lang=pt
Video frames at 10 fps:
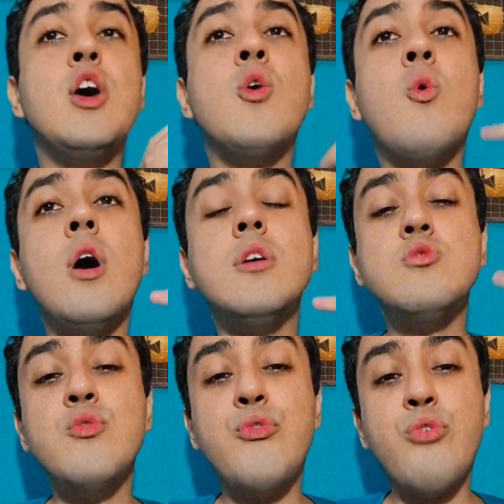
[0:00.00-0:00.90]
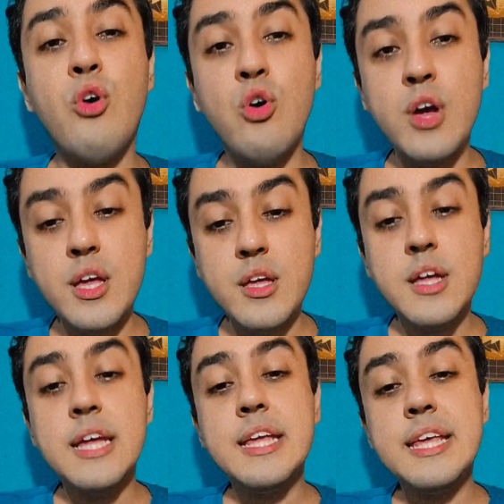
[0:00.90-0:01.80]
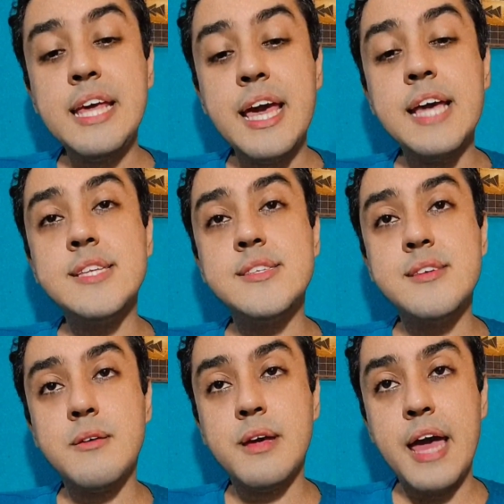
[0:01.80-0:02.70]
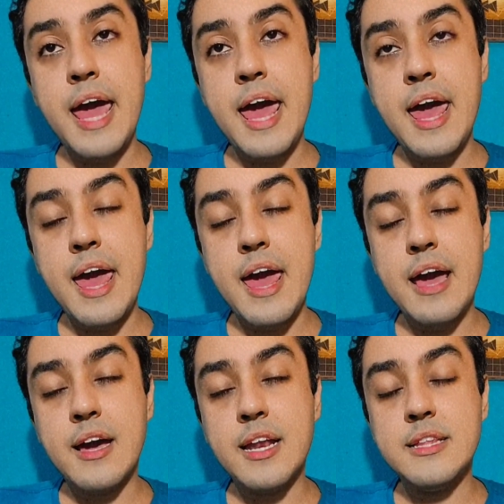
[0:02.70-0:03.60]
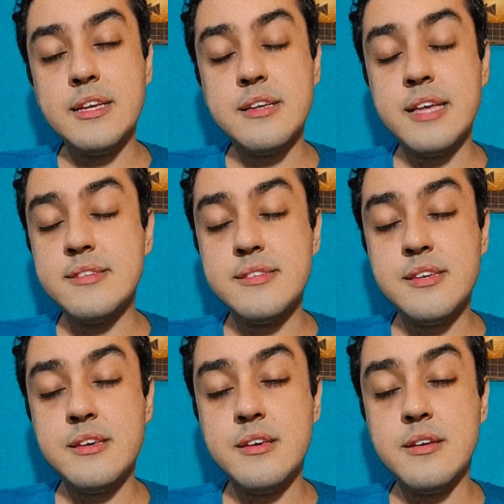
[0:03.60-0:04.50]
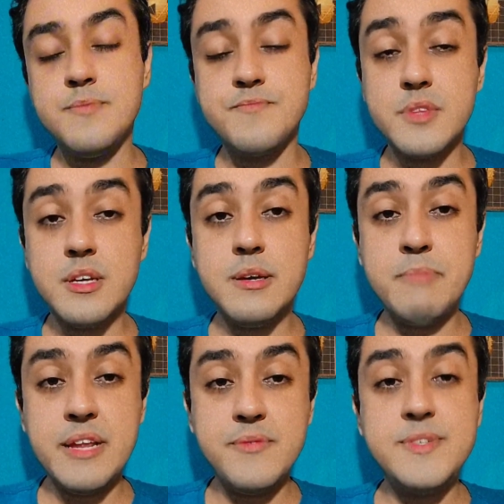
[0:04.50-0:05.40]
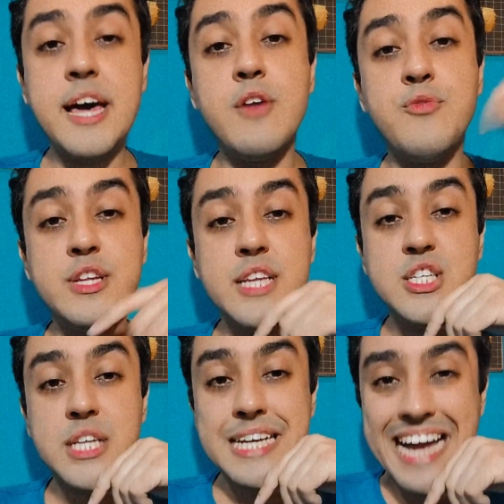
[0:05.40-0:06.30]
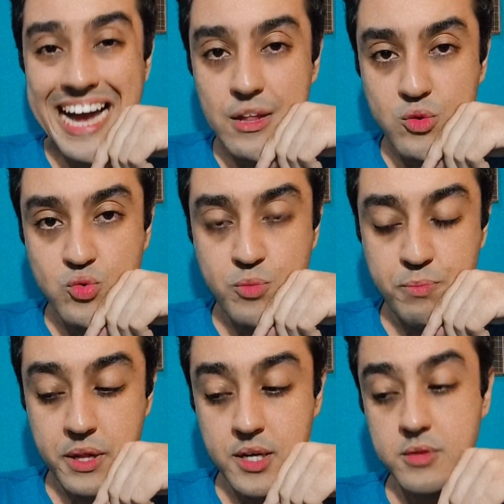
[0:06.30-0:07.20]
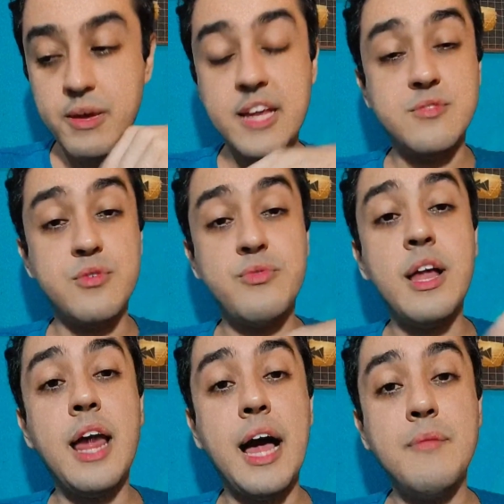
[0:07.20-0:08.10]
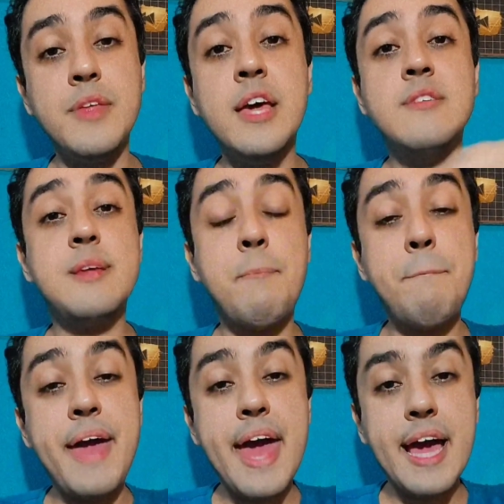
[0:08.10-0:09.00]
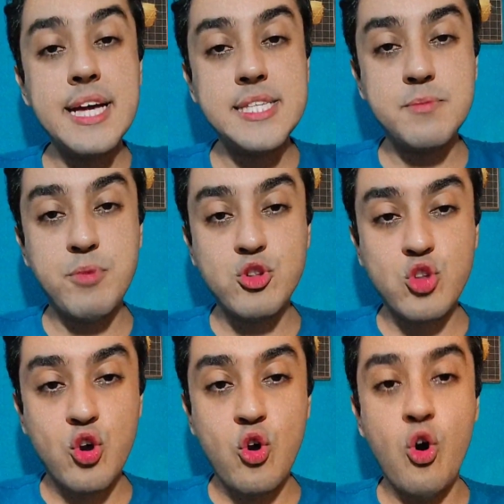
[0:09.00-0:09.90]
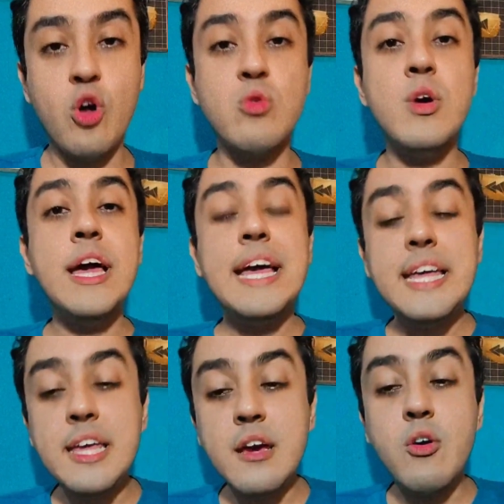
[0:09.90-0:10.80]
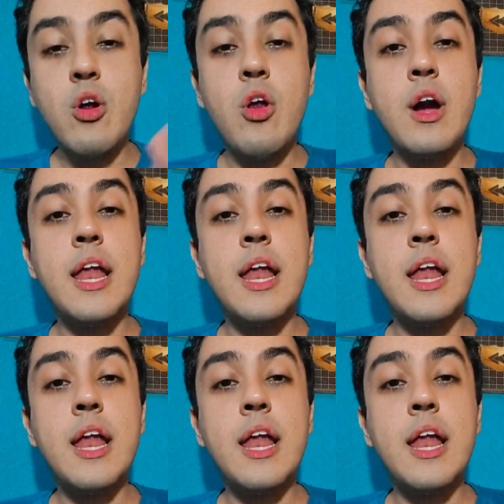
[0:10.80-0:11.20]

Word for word: quando foi que esse, é, é, creden esse beneficiário foi desligado do plano? Aí eles vão falar. Você pega esse protocolo e coloca